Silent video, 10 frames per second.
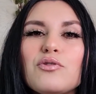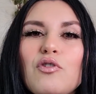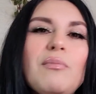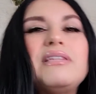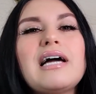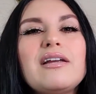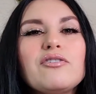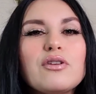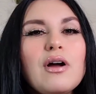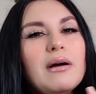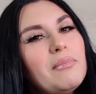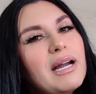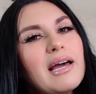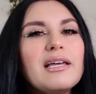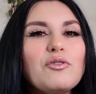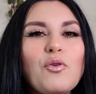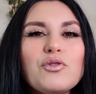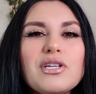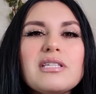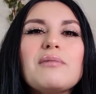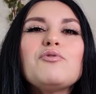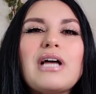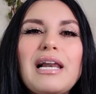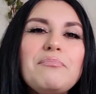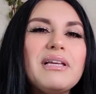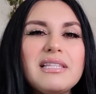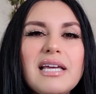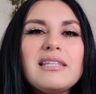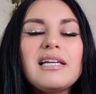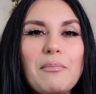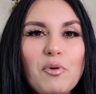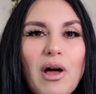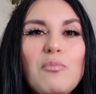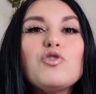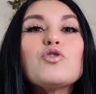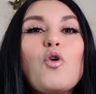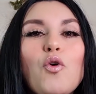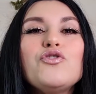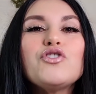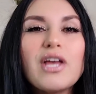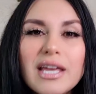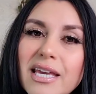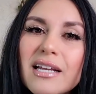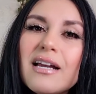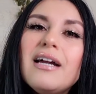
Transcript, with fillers: comentarios para que todos estemos al pendiente y la podamos conseguir.